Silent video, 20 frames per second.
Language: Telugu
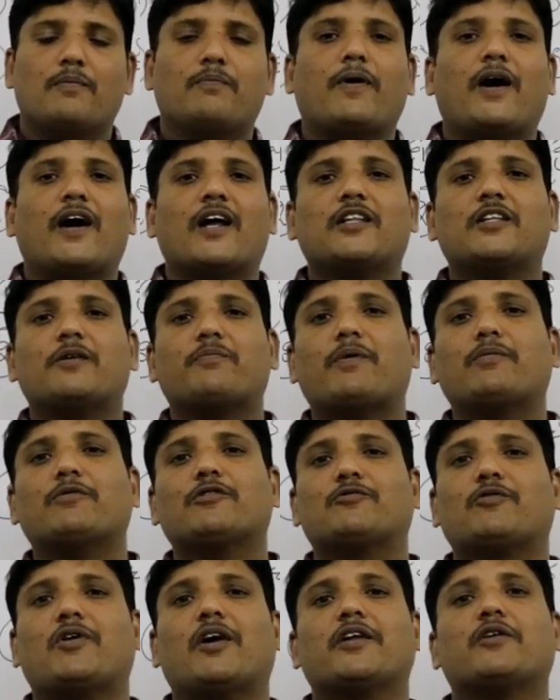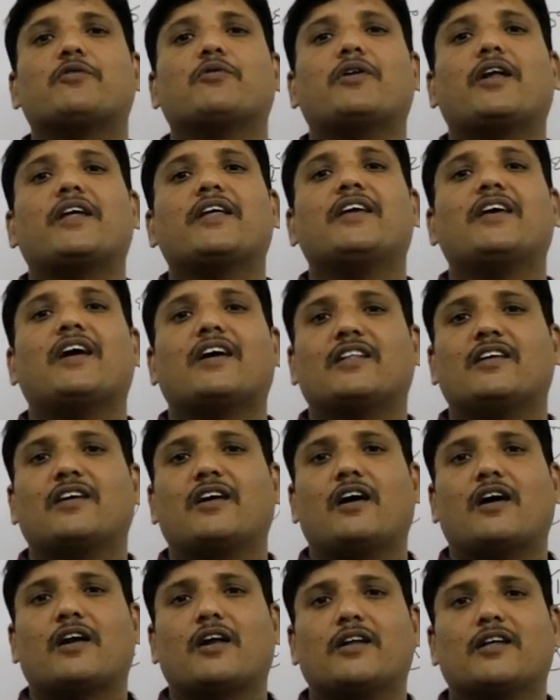భారత ప్రభుత్వానికి ఉన్న ఈ
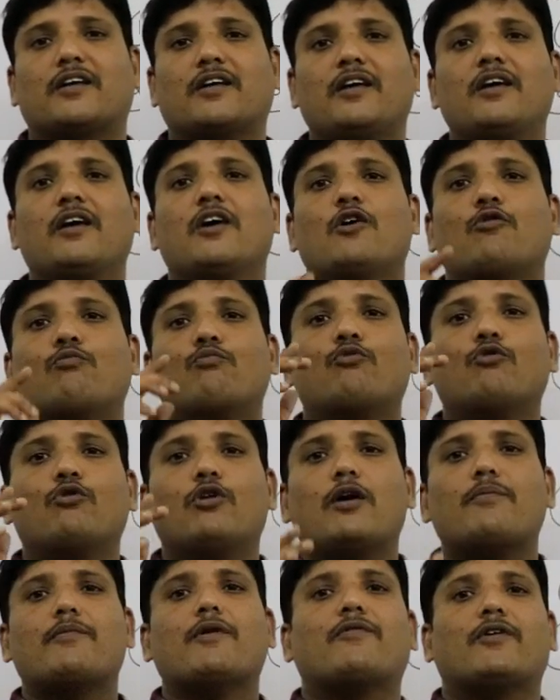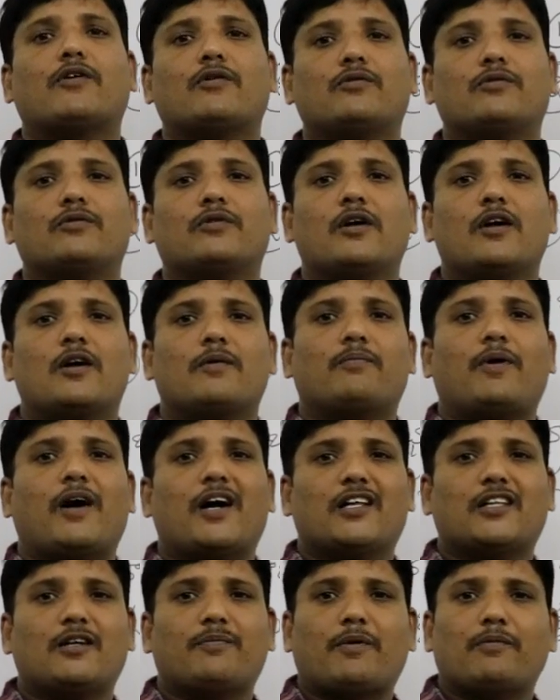అధికారానికి మూలమెవరు
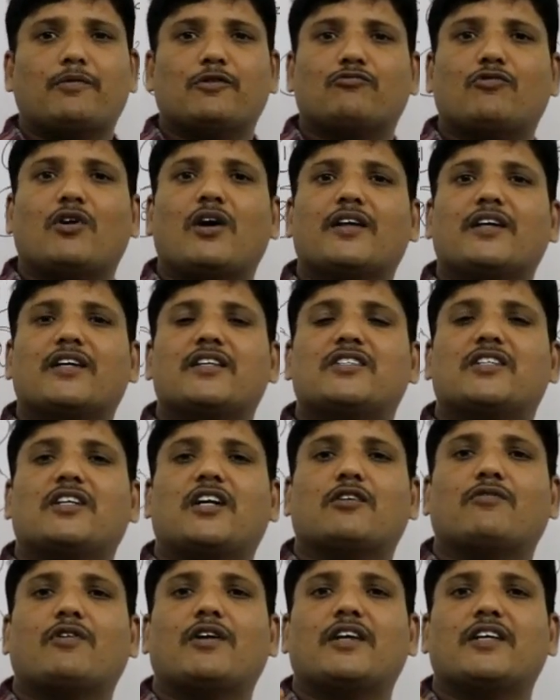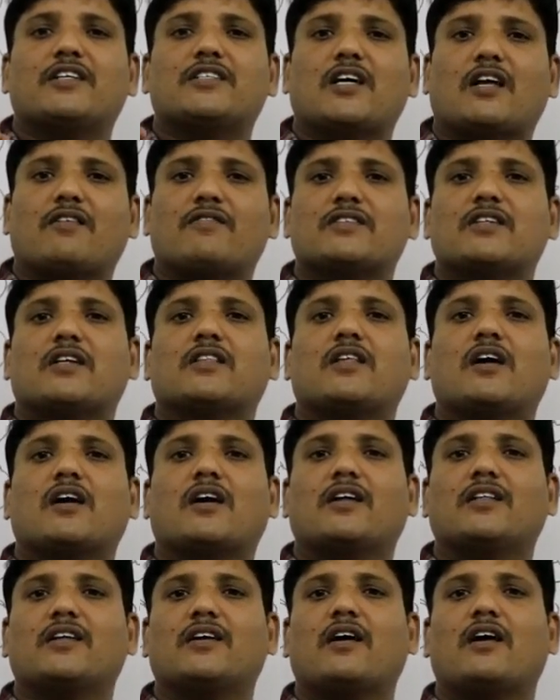భారత ప్రభుత్వానికి ఇచ్చినటువంటి సర్వసత్తాక
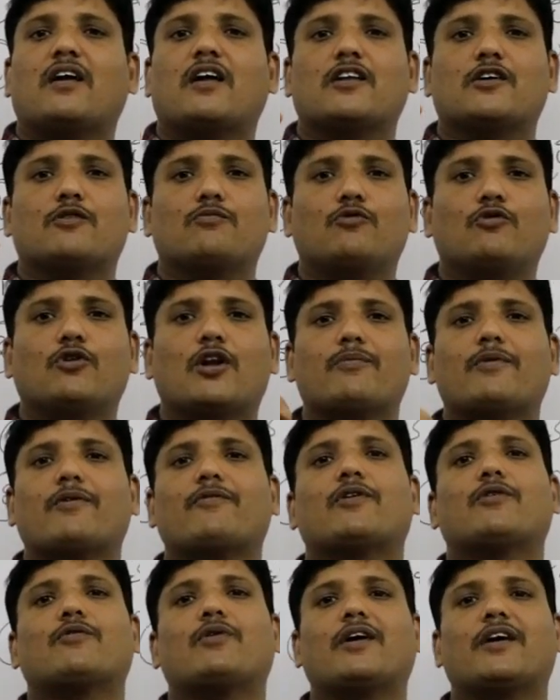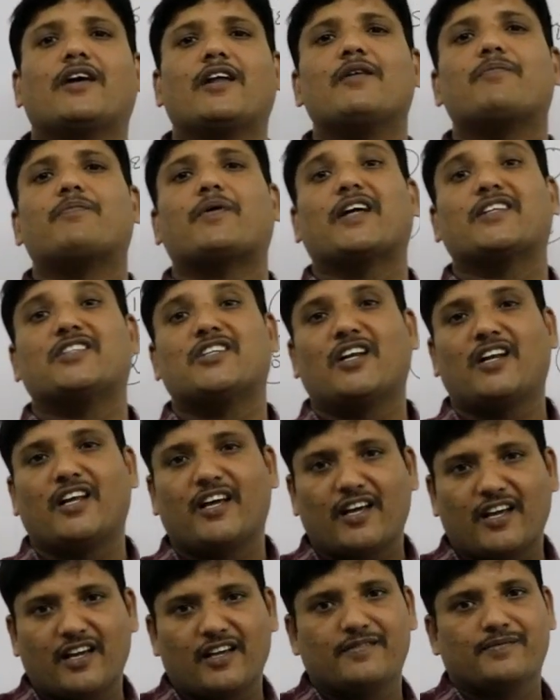అధికారానికి మూలమెవరు అంటే
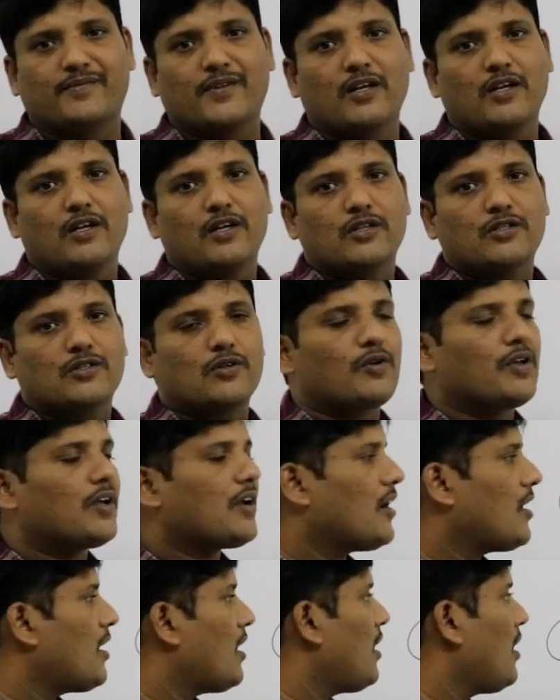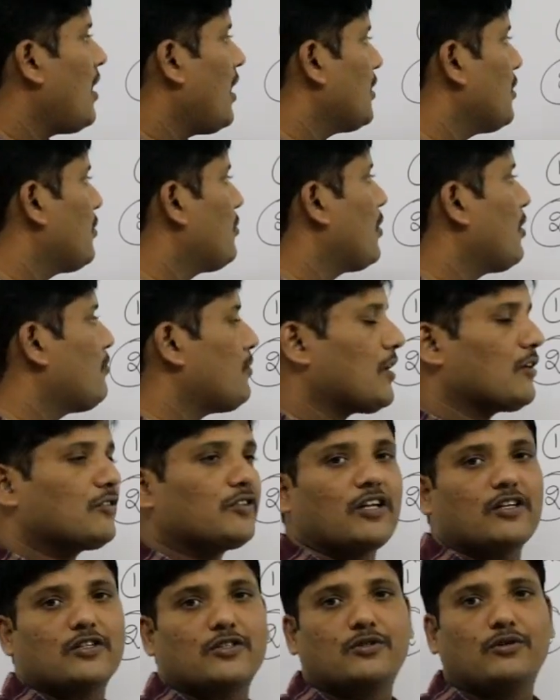ప్రజలే సో ఇక్కడ అది కూడా మనకు
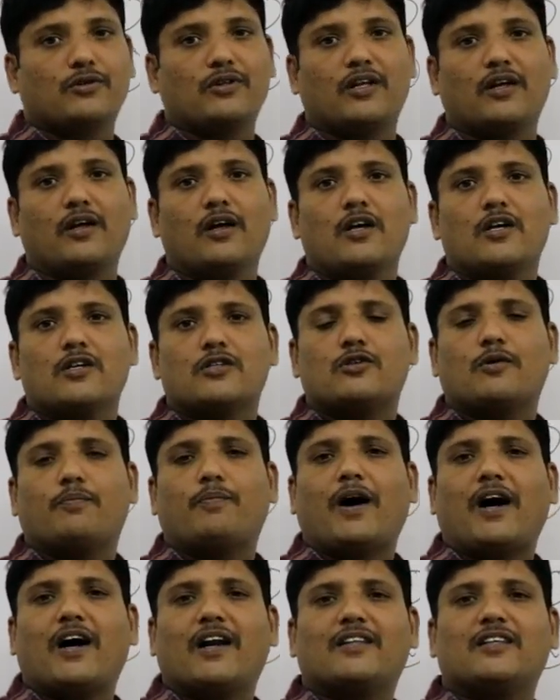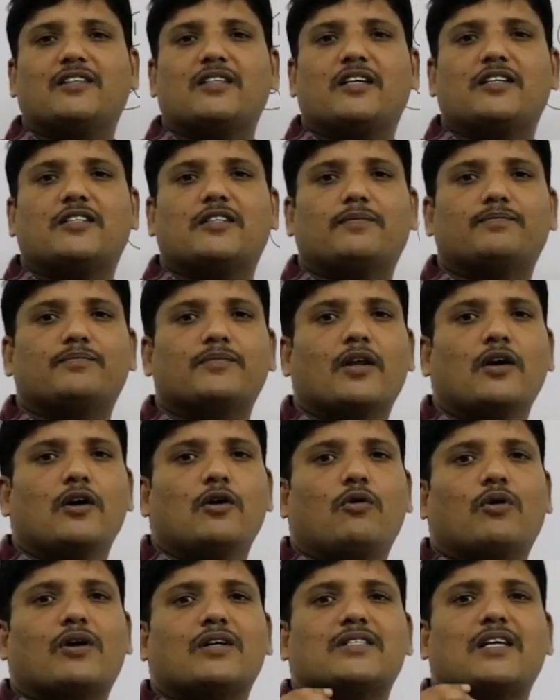తెలుస్తుంది సో భారతదేశం
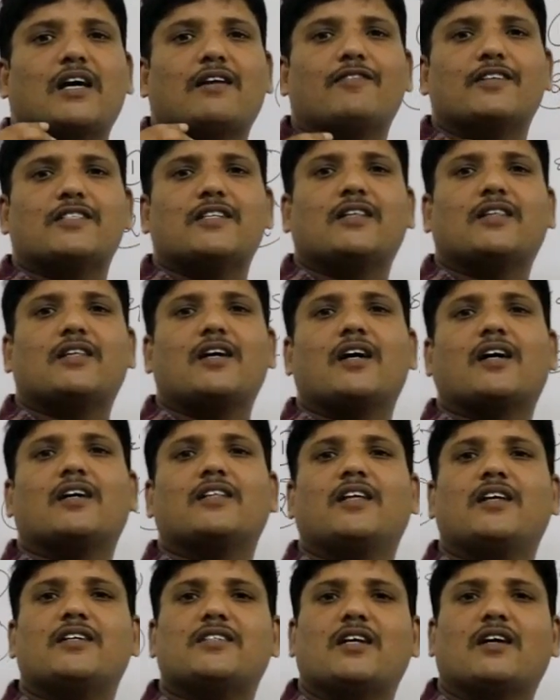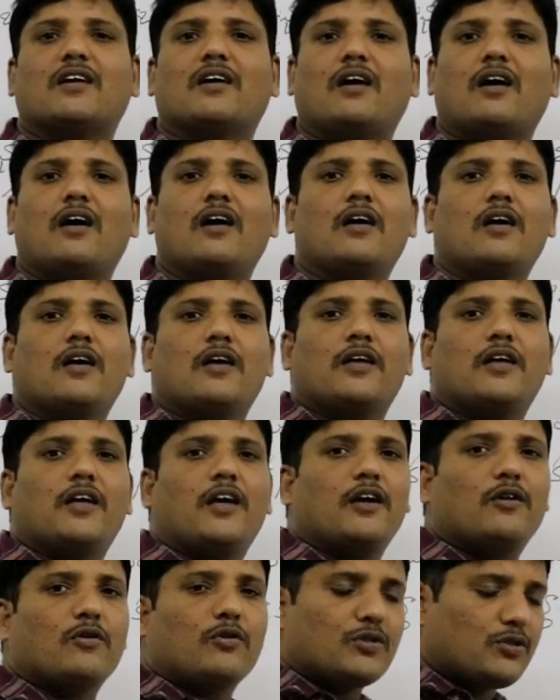ఒక సర్వసత్తాక దేశంగా
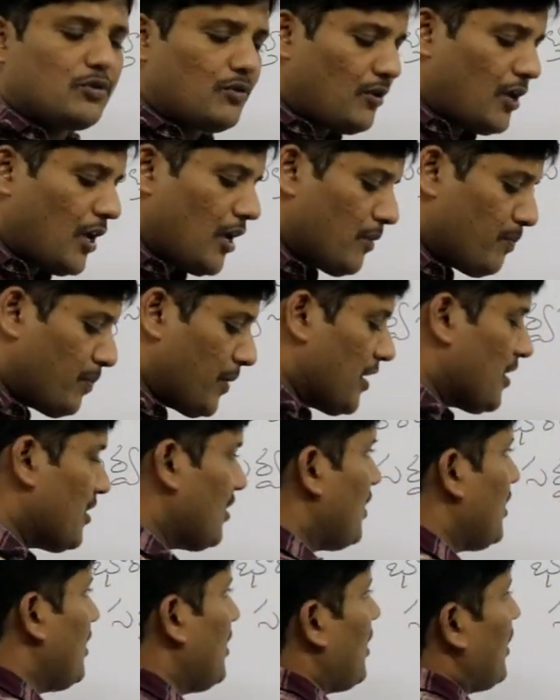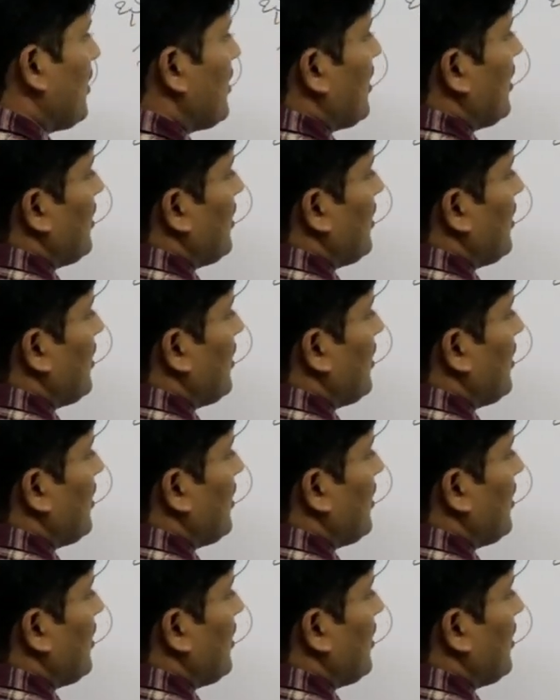ఏ రోజు ఏర్పడింది అని